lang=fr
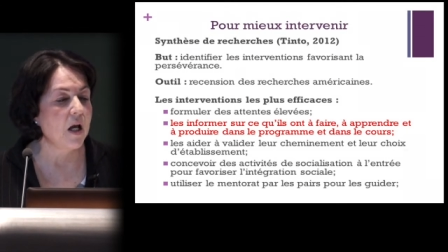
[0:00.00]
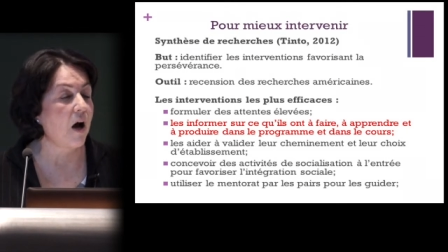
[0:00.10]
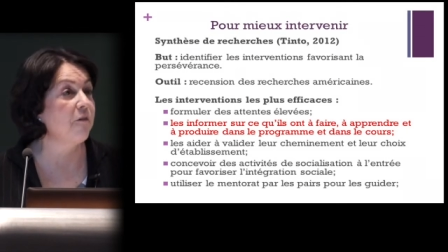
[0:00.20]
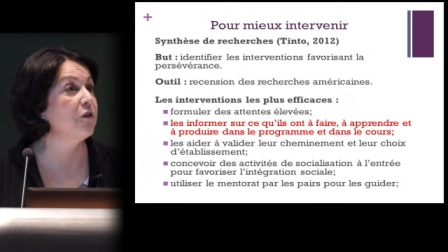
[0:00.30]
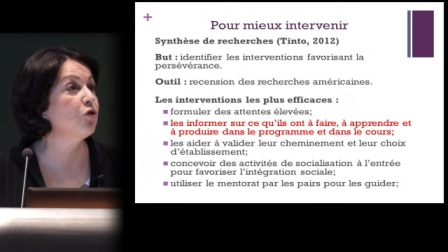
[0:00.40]

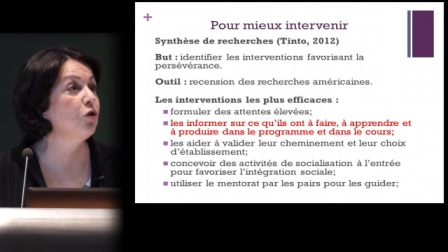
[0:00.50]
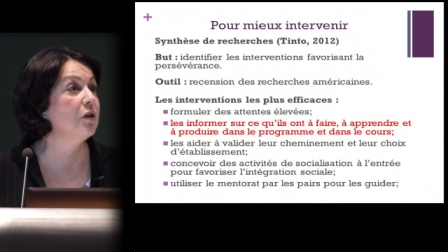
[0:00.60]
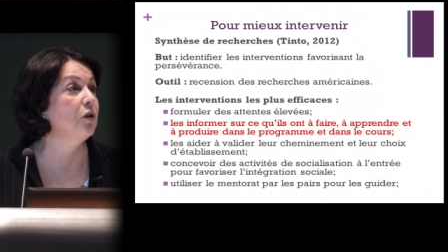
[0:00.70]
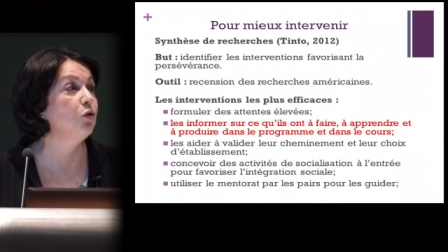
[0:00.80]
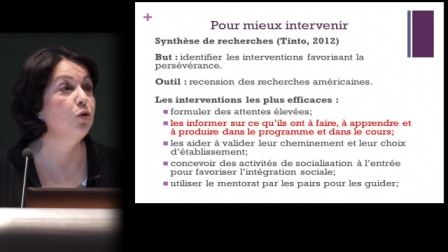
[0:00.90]
En fait, ce que
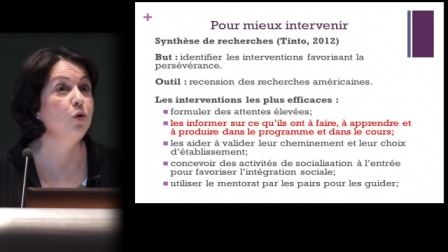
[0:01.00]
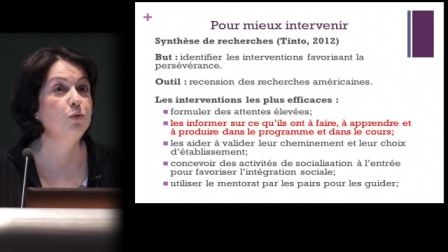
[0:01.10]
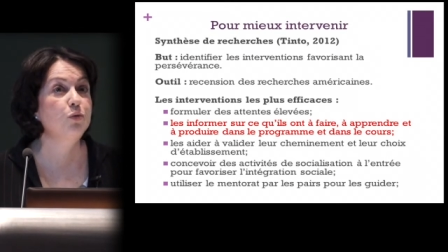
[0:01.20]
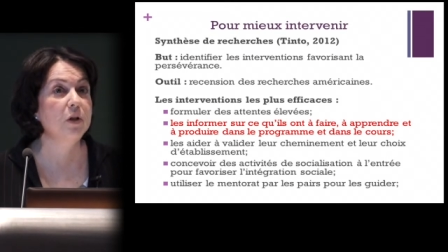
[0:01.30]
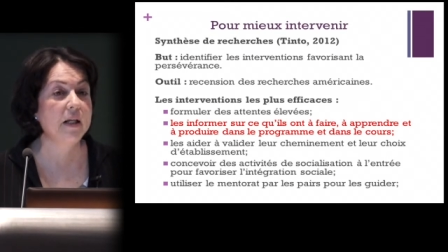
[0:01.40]
Tinto
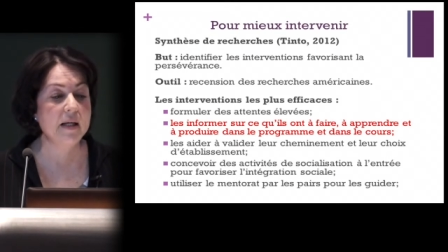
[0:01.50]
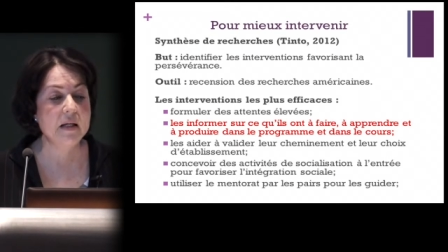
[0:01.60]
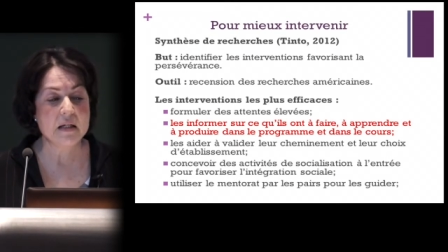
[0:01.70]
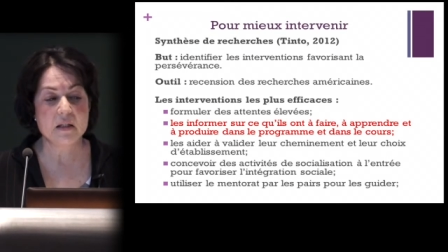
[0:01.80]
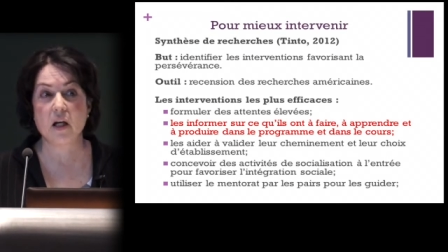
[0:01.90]
voulait,
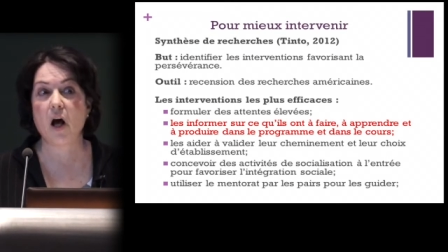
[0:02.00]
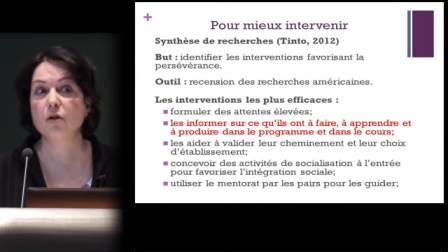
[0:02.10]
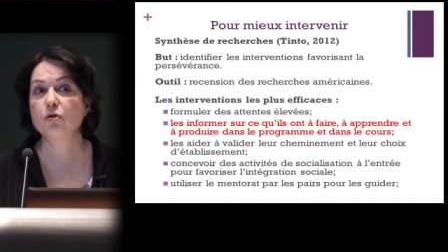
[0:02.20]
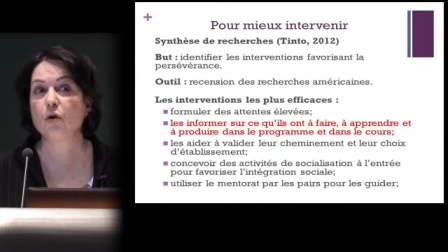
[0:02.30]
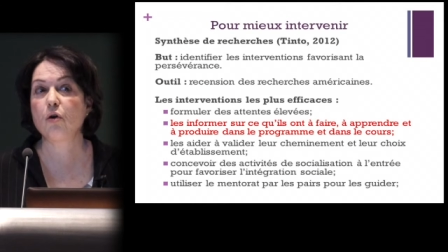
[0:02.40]
c'est
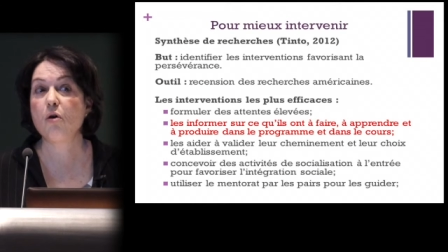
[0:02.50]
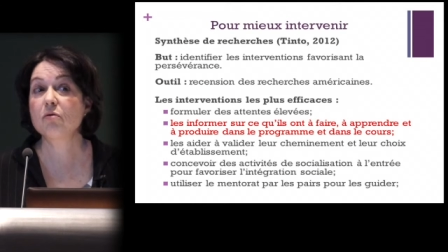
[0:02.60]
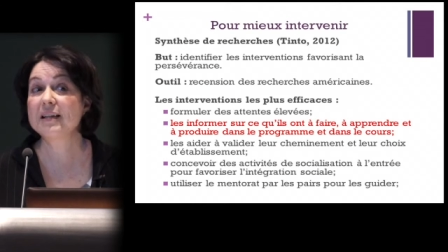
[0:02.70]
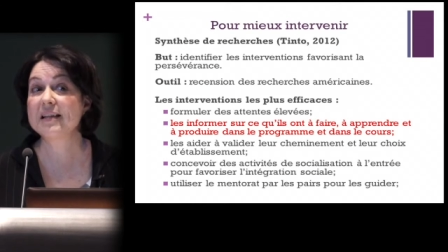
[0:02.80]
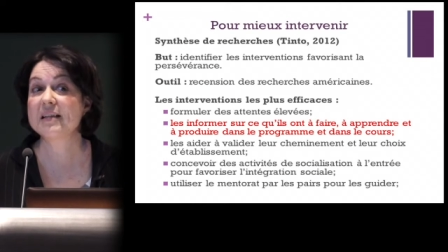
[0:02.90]
rendre
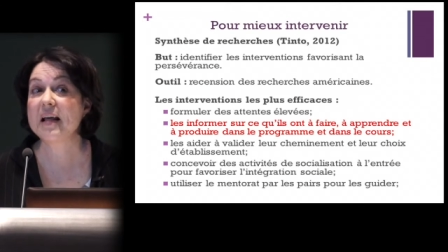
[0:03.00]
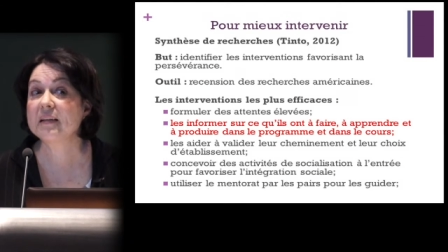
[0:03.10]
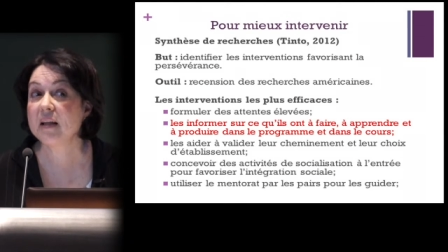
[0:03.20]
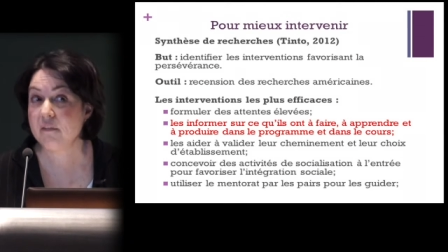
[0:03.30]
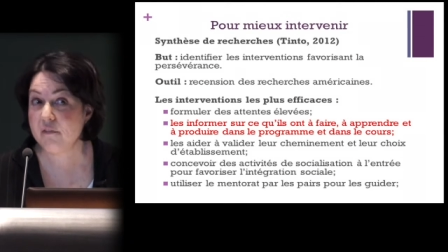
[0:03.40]
compte des
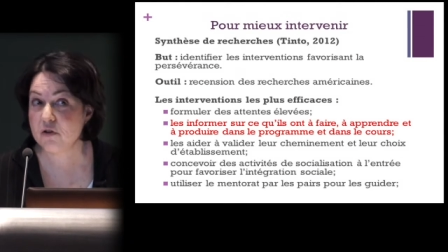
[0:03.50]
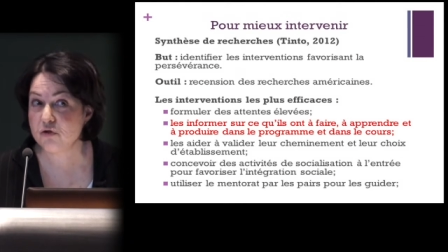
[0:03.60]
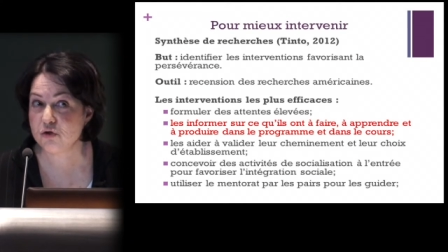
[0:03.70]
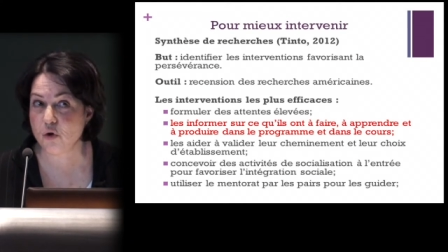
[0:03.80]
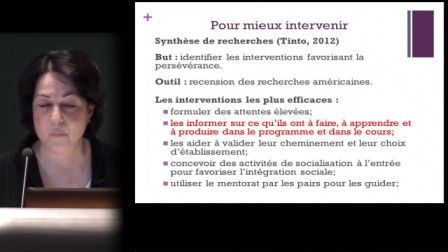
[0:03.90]

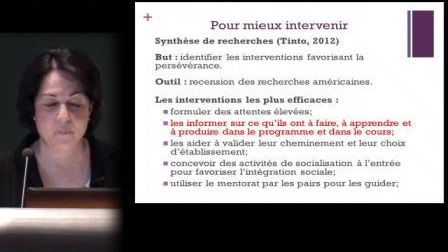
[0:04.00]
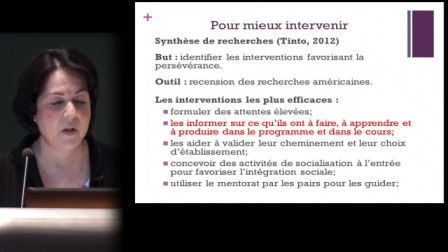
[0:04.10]
interventions.